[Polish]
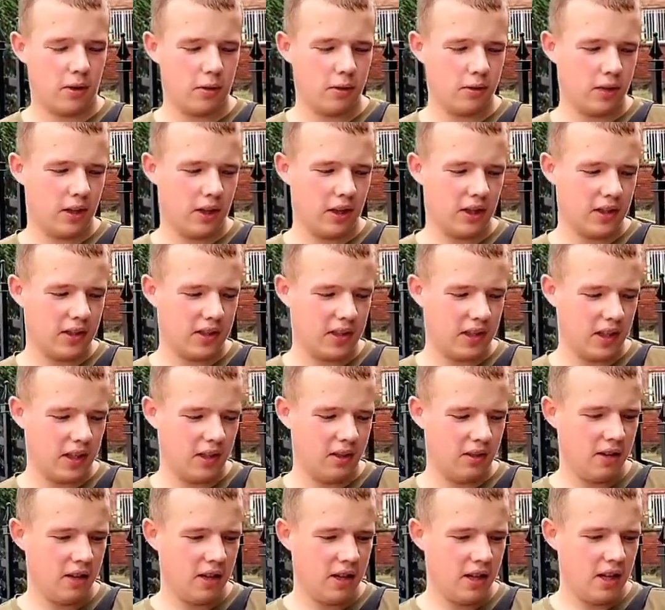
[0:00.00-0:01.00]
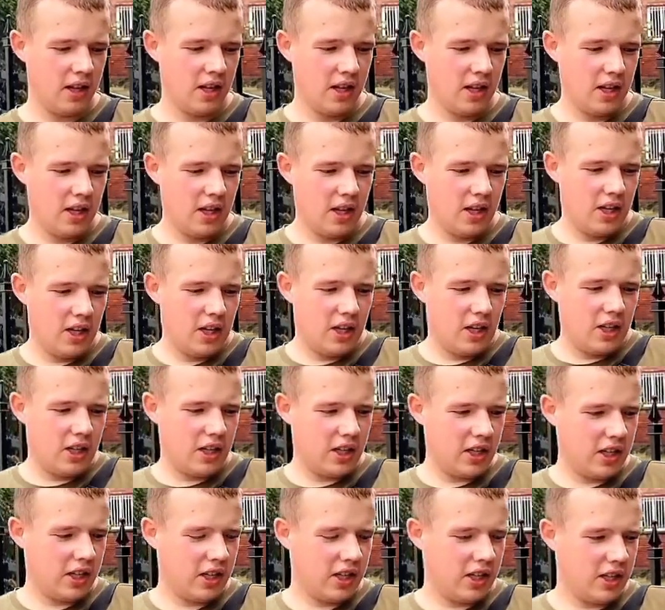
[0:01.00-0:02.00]
staroluterański.
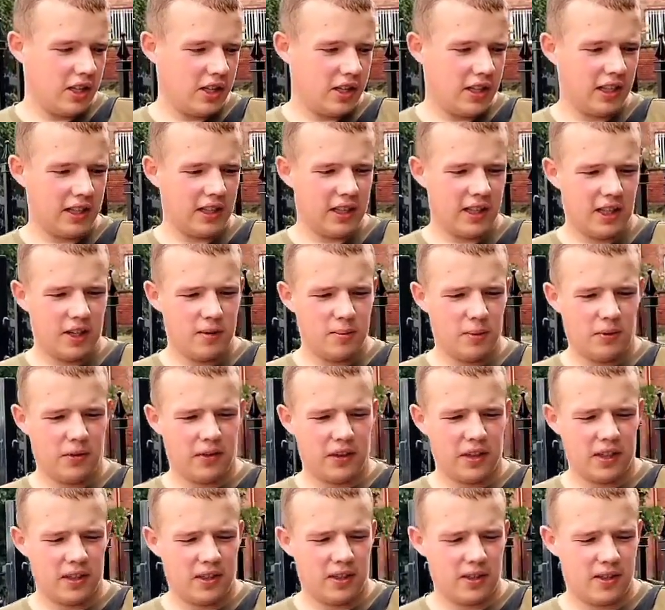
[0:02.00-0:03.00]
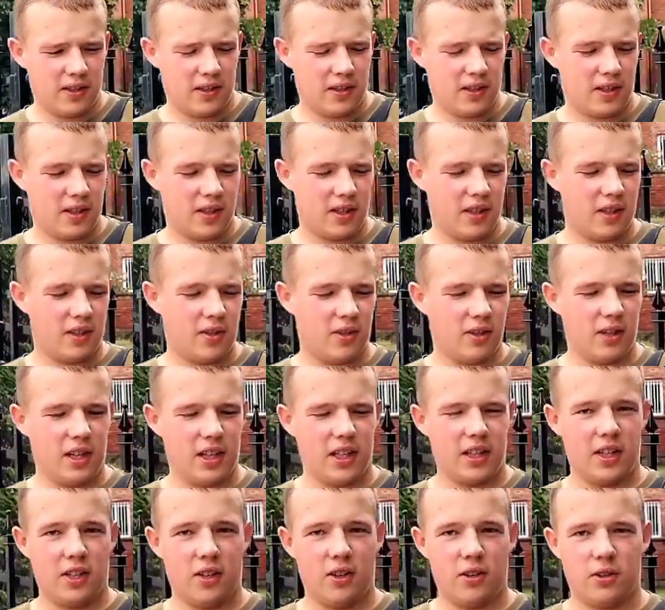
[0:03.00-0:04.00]
E, data jego powstania to jest
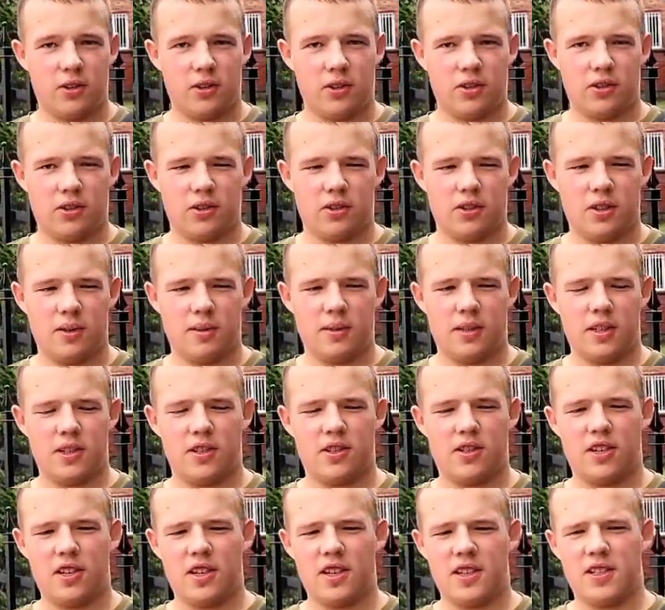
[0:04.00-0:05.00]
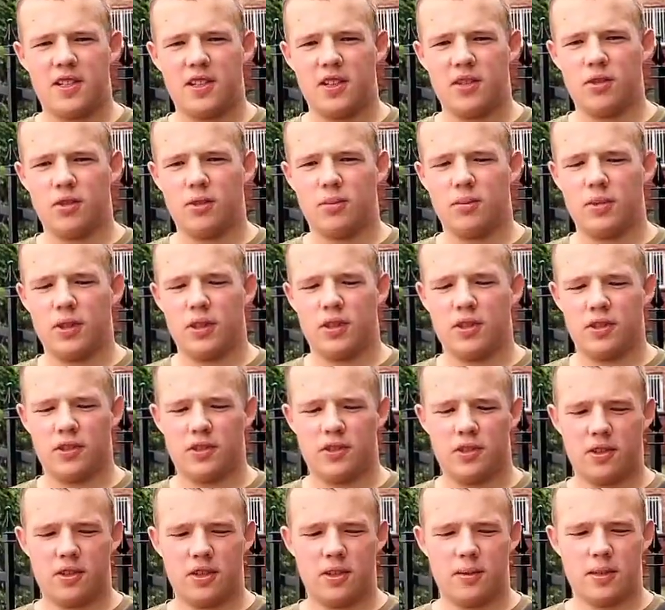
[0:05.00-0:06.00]
konkretnie rok
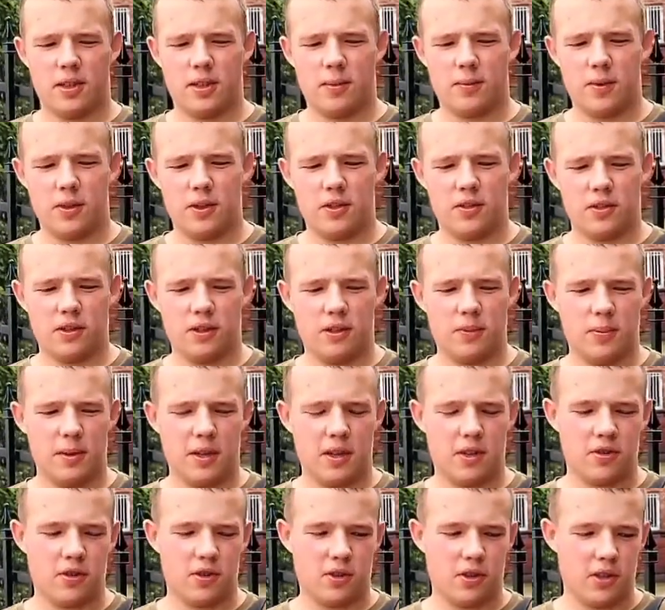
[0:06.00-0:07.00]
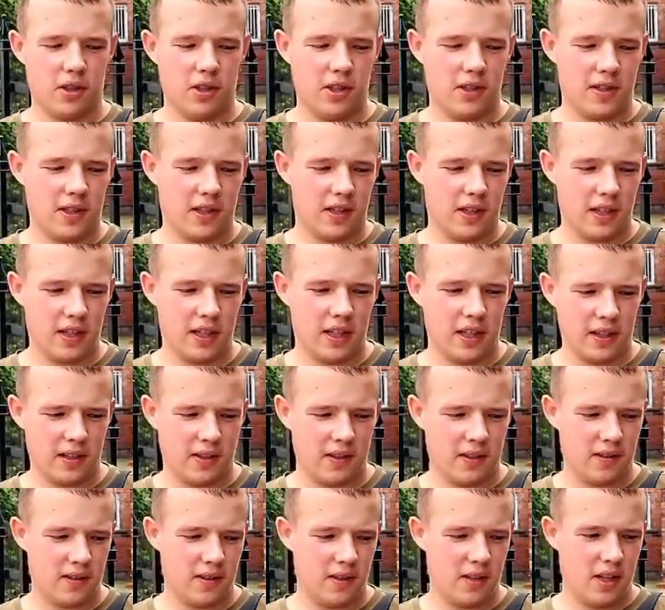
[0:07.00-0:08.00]
1847-1851, okolice tych
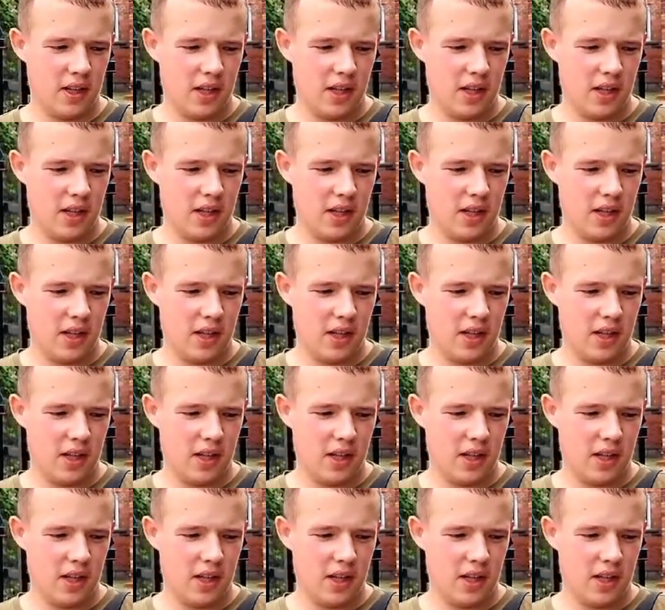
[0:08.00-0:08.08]
lat.